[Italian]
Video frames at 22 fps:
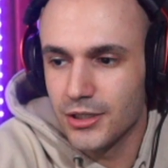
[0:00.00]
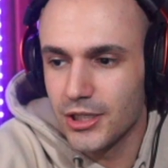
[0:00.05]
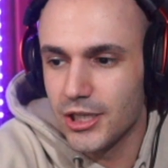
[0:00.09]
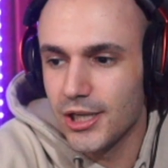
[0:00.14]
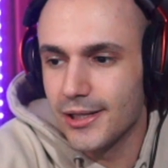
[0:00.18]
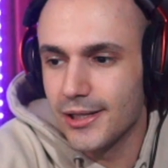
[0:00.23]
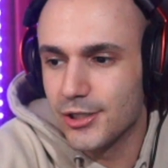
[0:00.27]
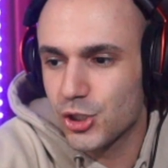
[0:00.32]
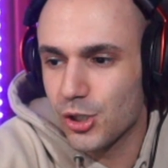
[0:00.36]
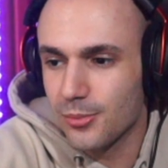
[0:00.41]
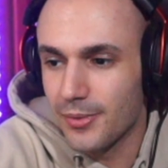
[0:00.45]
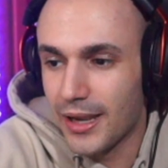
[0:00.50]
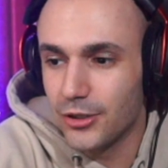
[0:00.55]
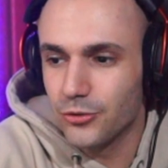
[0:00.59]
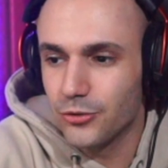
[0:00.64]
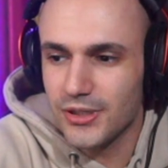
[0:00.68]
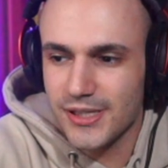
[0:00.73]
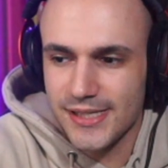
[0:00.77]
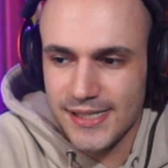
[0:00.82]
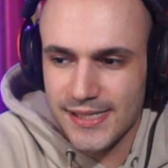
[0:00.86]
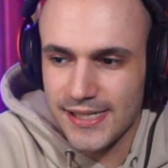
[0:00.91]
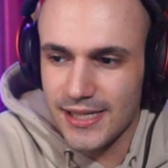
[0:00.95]
il cimelio
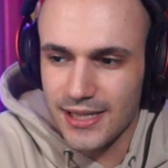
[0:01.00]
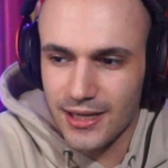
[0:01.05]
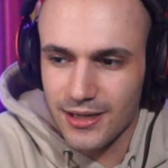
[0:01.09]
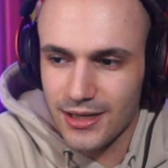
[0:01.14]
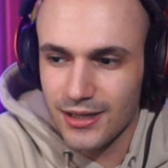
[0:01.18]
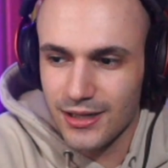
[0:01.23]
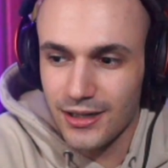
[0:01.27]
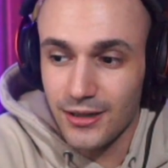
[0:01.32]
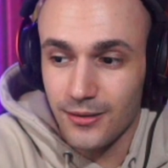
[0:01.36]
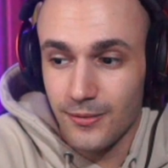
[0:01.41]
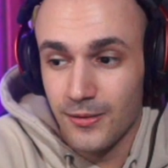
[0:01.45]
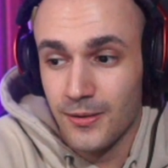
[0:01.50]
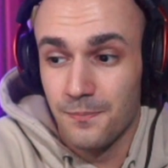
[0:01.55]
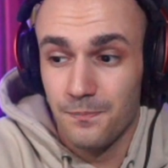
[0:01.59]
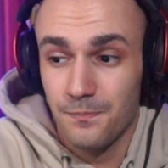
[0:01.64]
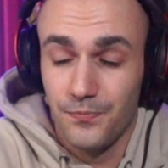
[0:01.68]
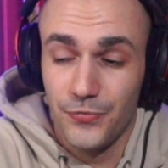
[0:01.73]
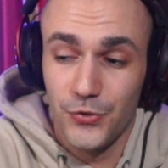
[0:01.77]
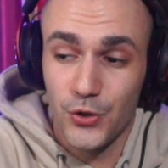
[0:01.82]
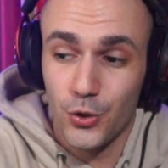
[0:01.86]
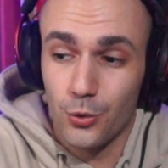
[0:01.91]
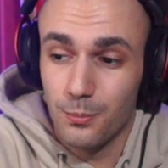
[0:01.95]
di Sir
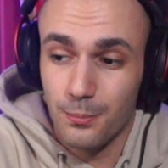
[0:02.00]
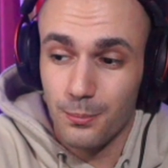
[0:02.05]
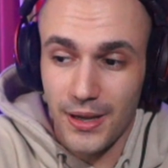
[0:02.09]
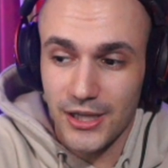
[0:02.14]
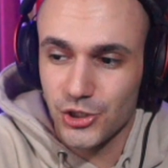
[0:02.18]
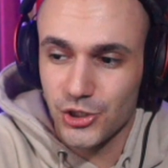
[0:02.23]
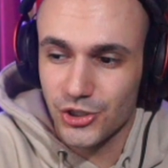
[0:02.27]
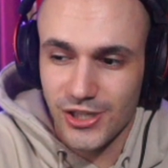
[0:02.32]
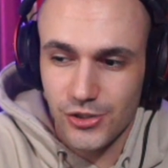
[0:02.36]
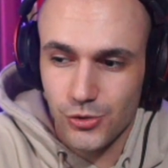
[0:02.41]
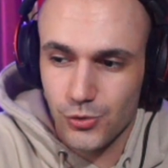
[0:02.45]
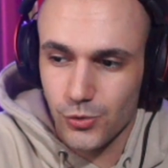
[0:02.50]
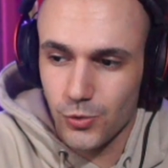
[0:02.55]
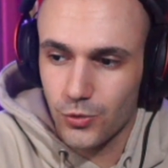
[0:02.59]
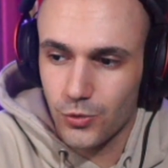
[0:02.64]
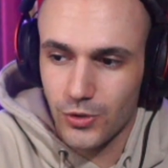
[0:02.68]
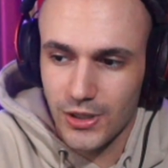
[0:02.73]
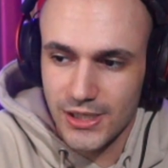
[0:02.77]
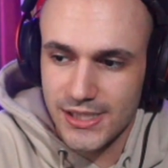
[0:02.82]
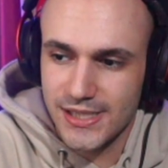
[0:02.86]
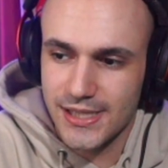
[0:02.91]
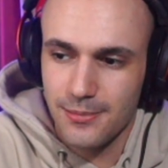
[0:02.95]
non matcha solo
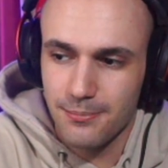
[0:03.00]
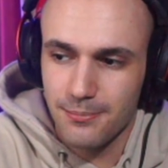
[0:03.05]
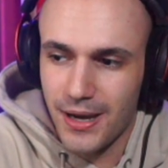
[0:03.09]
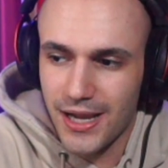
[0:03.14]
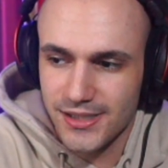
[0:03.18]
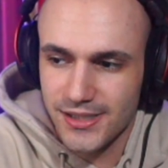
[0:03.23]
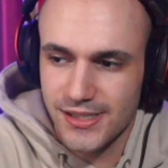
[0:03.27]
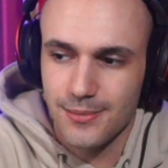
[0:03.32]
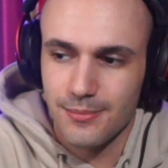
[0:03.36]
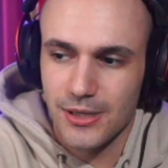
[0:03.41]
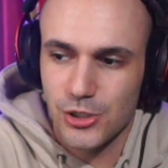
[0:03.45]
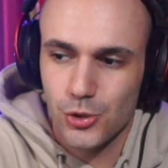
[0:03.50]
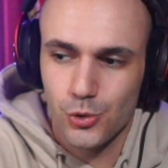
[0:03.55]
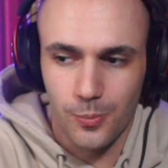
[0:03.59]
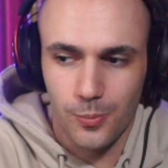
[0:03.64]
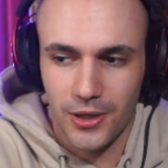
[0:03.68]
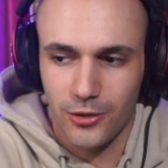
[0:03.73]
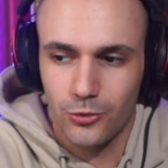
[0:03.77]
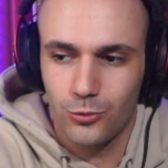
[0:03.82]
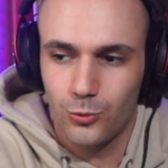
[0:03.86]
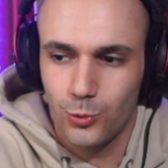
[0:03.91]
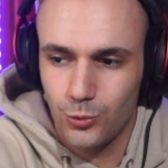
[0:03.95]
con la skin base, ma
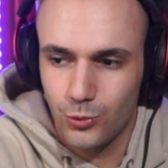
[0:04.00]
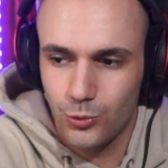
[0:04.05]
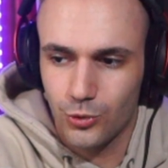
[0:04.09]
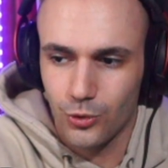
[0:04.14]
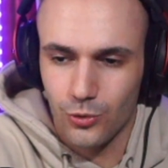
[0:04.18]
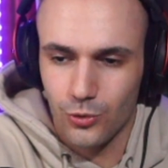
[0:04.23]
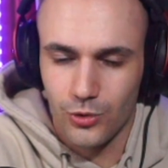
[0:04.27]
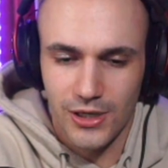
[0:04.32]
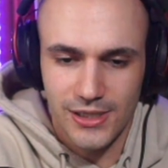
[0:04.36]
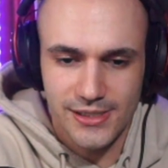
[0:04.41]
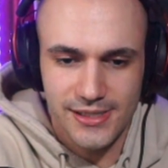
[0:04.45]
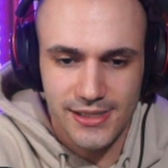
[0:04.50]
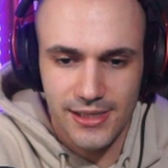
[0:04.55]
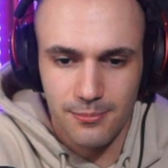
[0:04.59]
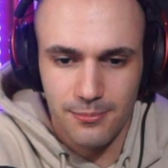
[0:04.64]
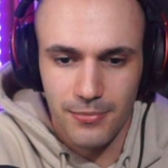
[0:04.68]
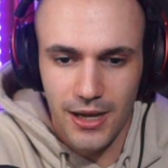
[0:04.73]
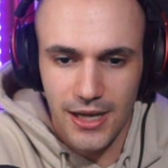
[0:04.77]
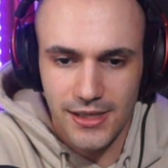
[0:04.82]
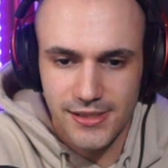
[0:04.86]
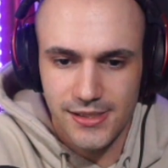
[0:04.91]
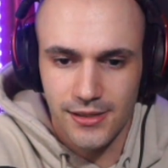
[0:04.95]
soprattutto con la skin
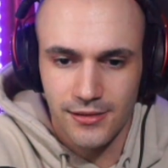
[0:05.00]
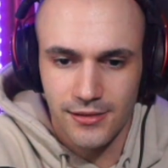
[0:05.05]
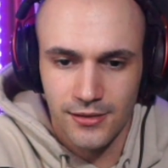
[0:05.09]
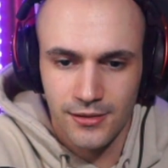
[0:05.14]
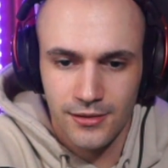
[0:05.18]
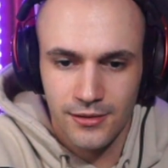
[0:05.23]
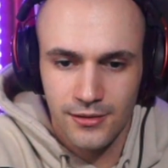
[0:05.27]
base.